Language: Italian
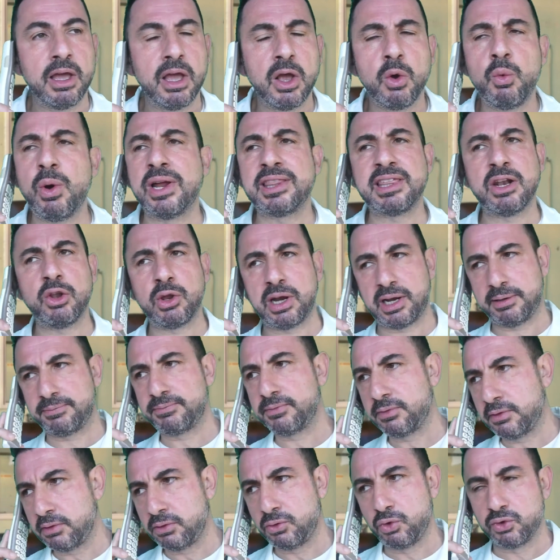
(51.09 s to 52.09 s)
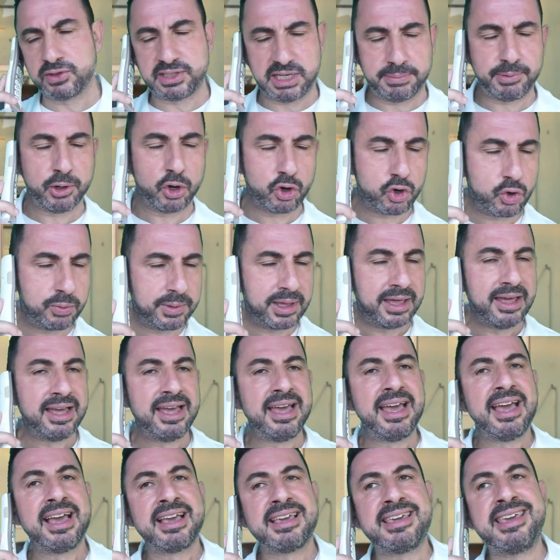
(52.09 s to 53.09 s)
Guardi, allora non si preoccupi,
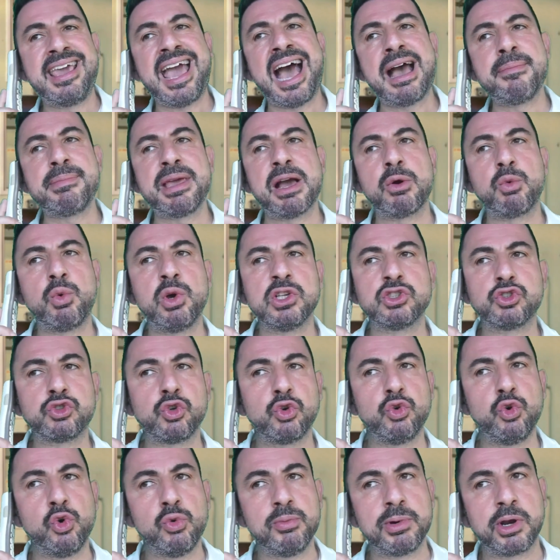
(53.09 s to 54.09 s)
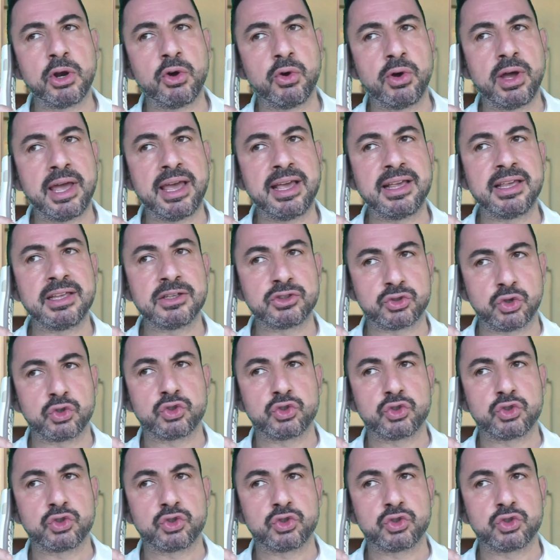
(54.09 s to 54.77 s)
chiami a questo numero,